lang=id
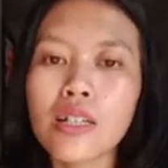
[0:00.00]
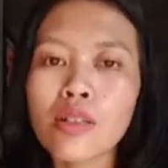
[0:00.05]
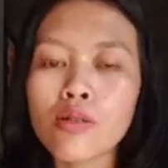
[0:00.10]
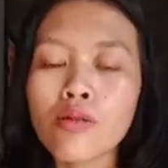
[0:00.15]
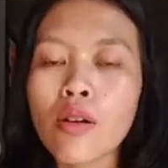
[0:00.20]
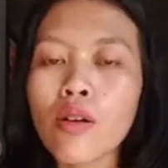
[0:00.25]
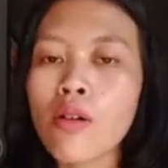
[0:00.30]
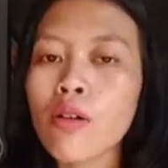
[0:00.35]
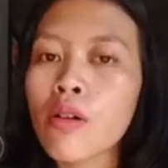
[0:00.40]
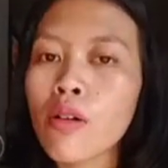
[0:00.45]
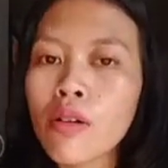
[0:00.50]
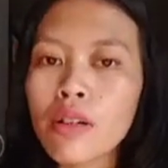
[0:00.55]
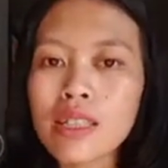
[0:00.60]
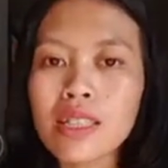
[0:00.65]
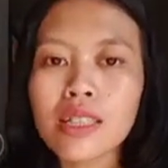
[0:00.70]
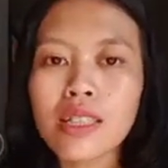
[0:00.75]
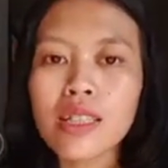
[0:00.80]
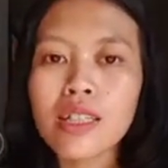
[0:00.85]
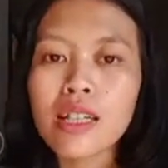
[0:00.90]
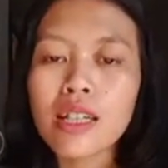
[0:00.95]
Toko
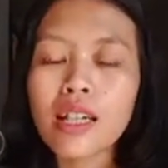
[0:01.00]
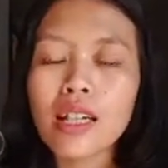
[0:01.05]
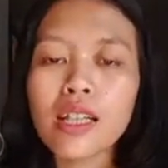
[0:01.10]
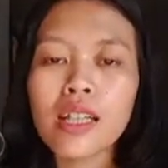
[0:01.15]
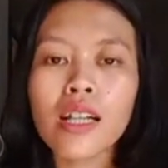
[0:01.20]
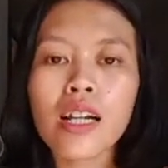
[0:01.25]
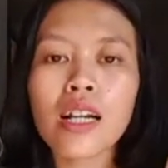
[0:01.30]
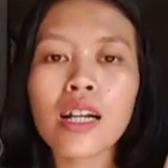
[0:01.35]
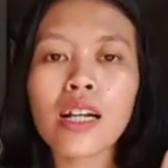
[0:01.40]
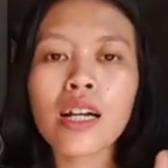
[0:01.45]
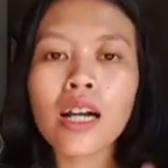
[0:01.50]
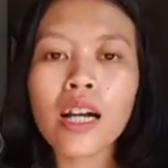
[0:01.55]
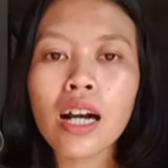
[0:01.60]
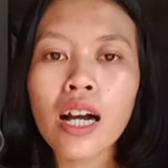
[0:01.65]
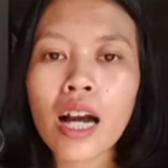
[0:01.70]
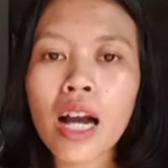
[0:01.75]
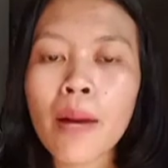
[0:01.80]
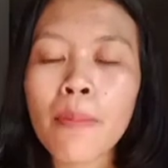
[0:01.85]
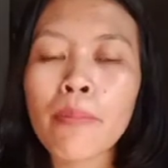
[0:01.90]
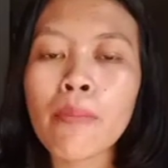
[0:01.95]
skincare
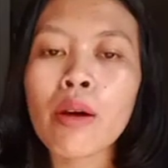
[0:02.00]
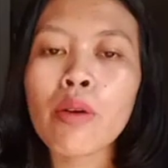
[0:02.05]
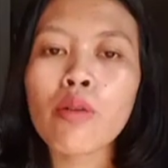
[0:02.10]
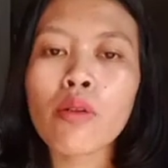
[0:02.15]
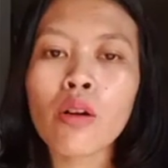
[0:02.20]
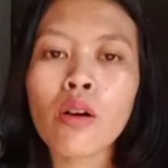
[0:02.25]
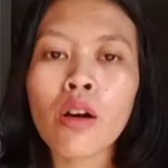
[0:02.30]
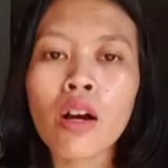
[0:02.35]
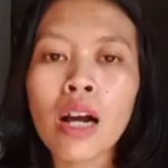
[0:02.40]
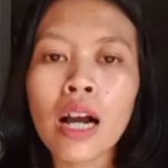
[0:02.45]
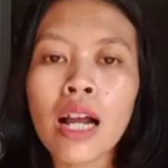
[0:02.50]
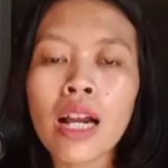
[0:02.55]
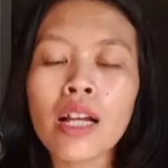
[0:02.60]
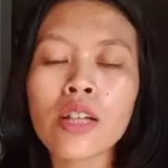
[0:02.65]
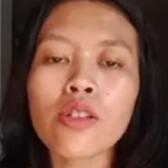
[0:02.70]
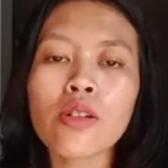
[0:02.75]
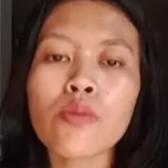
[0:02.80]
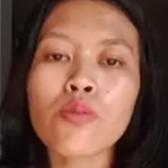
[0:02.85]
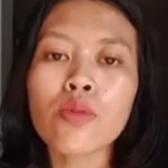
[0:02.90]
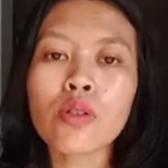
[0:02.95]
terlengkap mau lokal
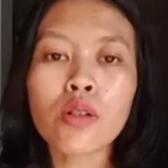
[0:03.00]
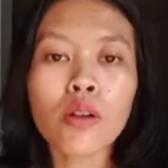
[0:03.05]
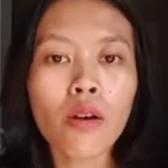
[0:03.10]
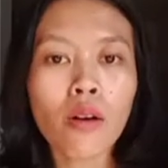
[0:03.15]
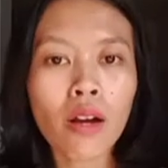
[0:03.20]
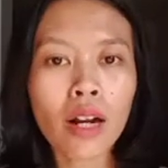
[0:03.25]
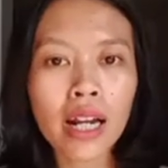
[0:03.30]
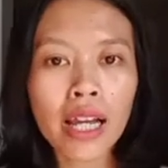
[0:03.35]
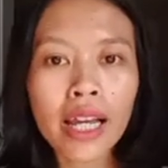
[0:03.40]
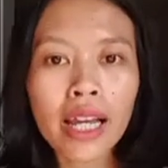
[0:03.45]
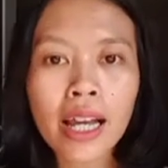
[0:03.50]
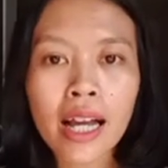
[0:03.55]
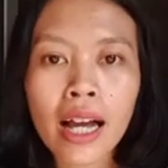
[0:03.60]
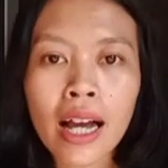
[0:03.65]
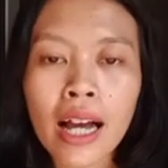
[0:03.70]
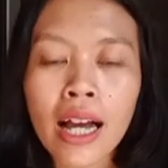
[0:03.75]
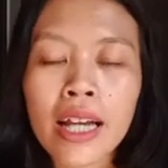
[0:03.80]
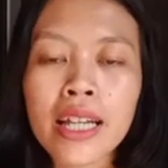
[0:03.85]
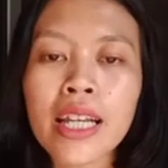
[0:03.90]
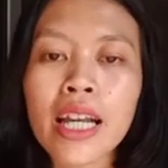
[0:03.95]
ataupun
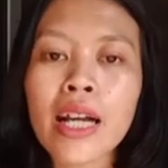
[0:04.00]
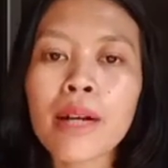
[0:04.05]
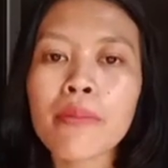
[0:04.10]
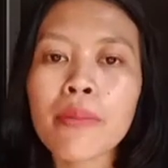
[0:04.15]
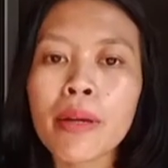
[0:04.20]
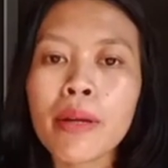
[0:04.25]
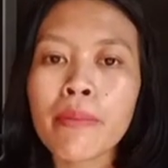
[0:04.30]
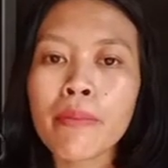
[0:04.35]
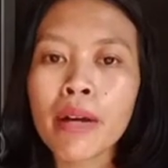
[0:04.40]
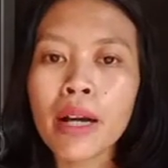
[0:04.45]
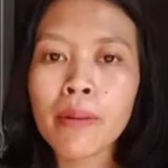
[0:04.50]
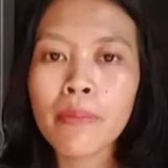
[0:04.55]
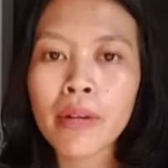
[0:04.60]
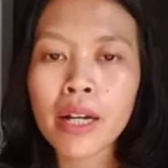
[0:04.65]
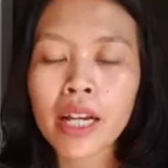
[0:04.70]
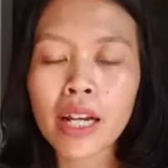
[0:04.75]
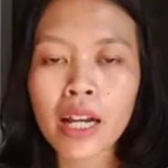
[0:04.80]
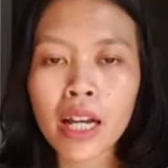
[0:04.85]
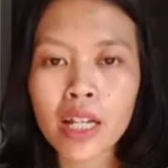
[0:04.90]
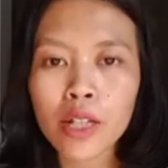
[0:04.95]
Korea yang memang
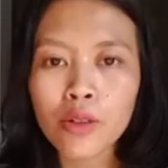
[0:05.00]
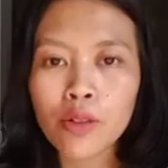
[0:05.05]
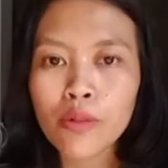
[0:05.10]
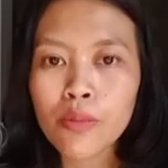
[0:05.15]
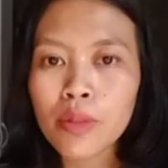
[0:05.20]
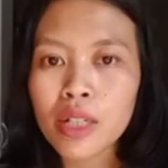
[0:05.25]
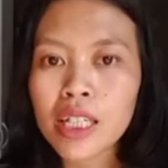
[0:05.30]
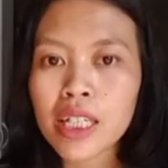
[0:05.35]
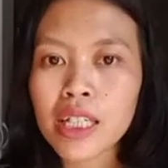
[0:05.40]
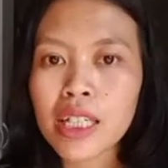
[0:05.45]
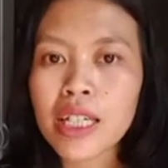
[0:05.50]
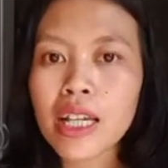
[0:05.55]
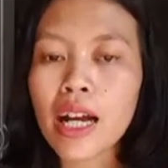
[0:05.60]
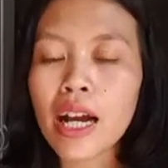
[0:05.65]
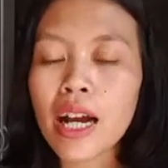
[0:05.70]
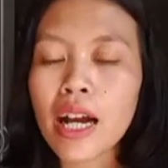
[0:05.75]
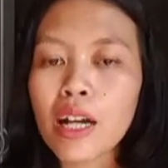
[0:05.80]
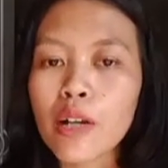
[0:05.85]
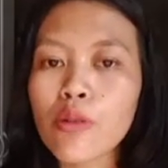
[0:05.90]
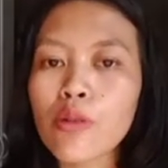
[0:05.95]
mereka itu
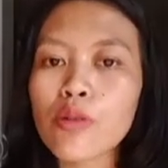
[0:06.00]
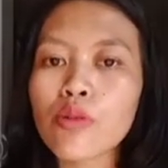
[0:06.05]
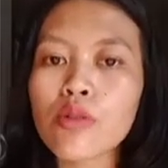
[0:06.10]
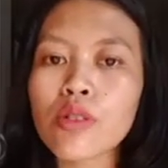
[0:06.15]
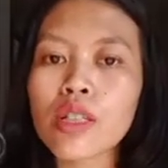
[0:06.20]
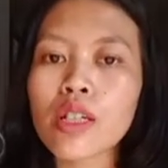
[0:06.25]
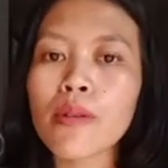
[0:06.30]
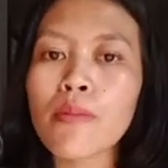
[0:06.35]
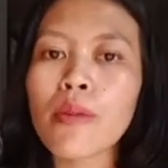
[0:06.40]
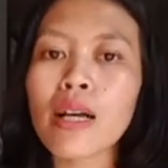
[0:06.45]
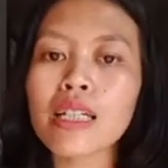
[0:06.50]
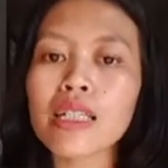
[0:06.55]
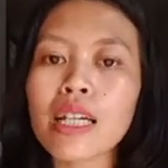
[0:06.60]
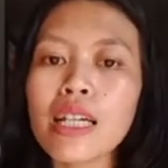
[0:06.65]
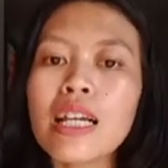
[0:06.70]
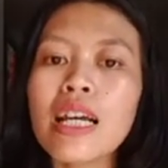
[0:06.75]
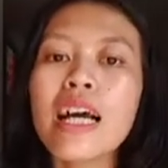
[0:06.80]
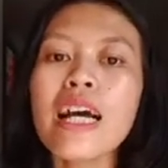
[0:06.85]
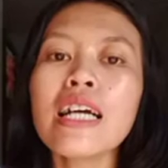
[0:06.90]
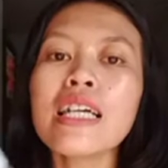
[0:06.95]
menyediakan khusus kemasan
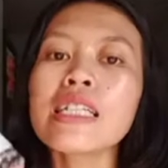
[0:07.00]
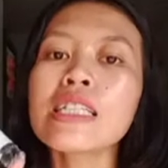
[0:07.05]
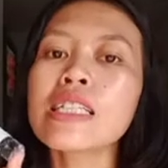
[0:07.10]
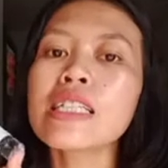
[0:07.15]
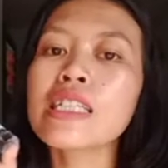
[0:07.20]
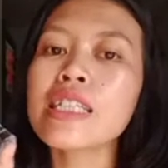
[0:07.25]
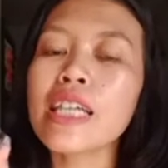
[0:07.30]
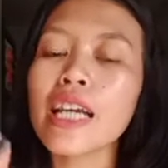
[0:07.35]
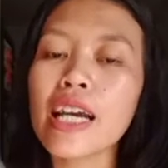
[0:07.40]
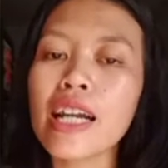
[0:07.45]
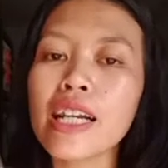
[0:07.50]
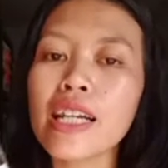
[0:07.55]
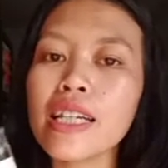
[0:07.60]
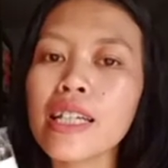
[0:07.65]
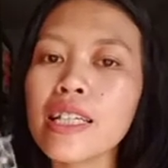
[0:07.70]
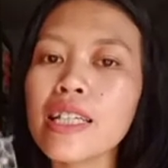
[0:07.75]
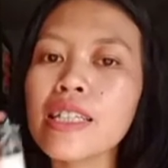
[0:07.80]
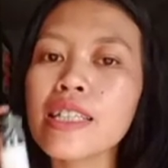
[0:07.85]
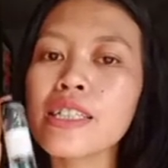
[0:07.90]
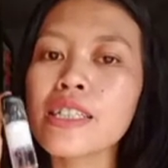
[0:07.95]
share
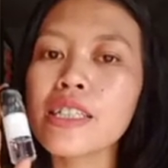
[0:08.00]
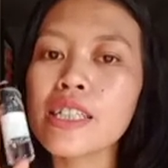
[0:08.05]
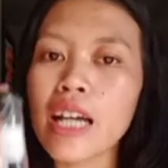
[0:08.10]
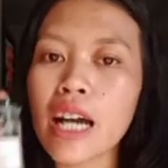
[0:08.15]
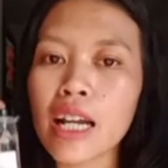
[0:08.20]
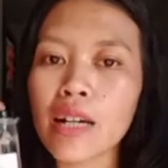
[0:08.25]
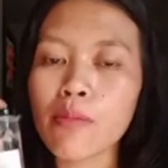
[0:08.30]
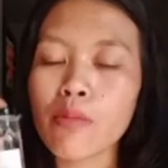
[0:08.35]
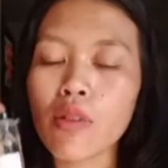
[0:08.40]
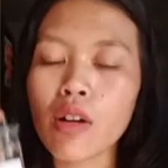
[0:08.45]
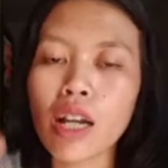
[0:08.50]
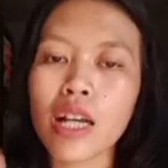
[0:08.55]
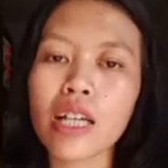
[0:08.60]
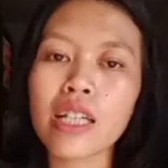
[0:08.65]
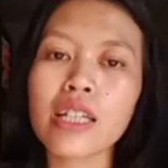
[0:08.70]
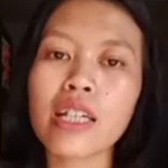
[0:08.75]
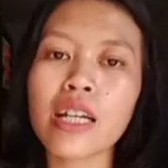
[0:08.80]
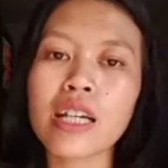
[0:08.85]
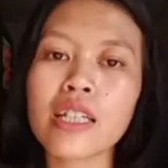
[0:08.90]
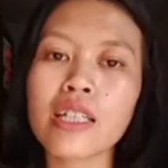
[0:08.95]
in jar mulai
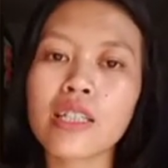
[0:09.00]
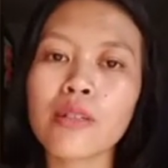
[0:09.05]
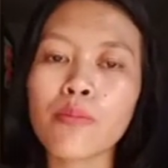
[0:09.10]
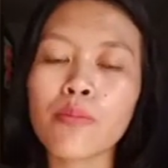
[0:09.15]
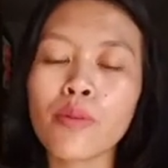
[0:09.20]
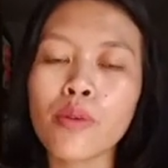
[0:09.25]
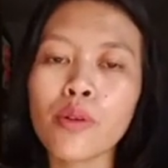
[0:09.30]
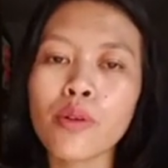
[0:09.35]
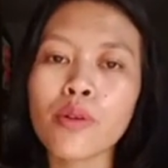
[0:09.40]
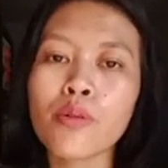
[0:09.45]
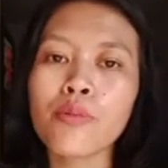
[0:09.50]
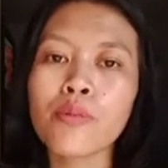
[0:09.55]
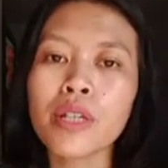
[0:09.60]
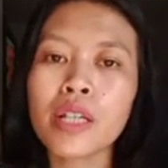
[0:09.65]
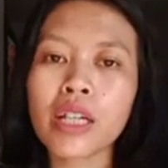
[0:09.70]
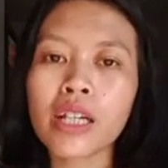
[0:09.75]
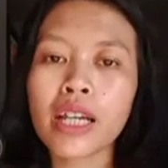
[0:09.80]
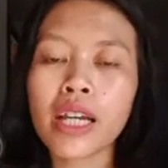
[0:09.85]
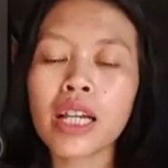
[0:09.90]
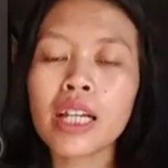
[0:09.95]
dari 10
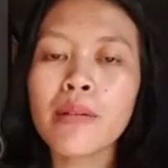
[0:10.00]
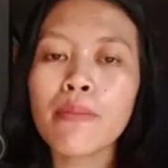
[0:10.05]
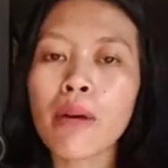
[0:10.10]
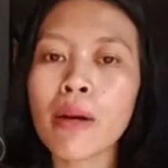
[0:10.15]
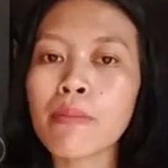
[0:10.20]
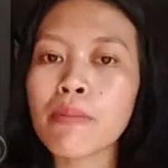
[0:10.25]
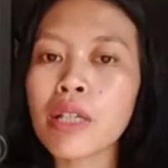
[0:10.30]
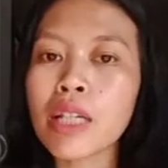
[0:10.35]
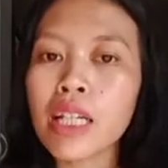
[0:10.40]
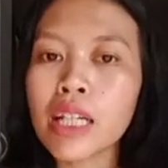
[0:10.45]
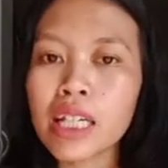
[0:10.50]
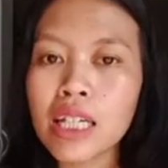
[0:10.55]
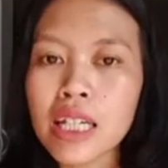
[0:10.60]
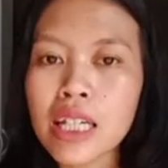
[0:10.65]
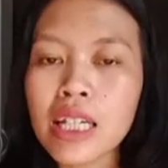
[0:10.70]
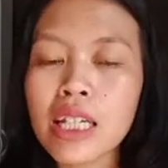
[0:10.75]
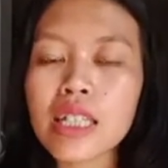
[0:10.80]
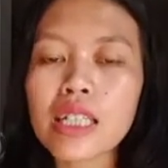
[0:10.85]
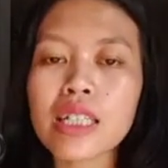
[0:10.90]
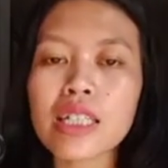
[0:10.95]
mili, 5 eh, mili,
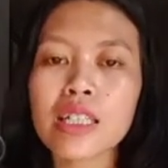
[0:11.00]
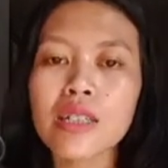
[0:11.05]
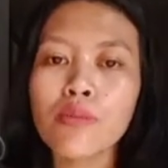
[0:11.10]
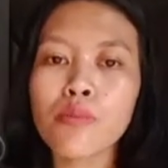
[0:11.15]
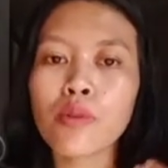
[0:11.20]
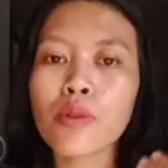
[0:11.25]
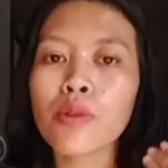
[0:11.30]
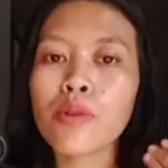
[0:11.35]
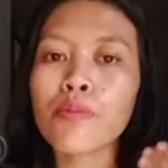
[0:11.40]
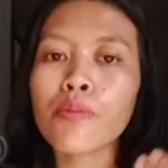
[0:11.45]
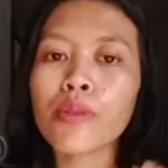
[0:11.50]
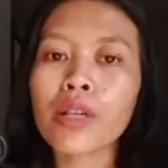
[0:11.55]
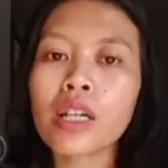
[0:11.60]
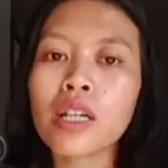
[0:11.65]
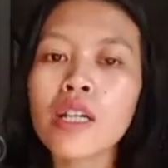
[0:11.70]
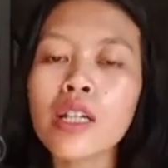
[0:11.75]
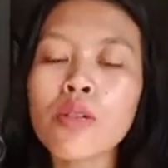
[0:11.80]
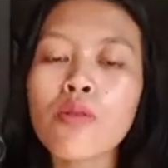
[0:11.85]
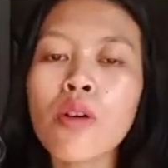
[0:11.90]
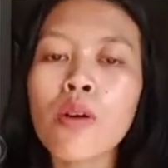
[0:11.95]
10
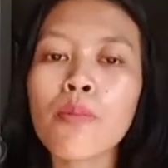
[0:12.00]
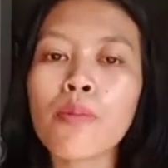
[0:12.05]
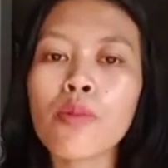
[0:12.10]
mili, 20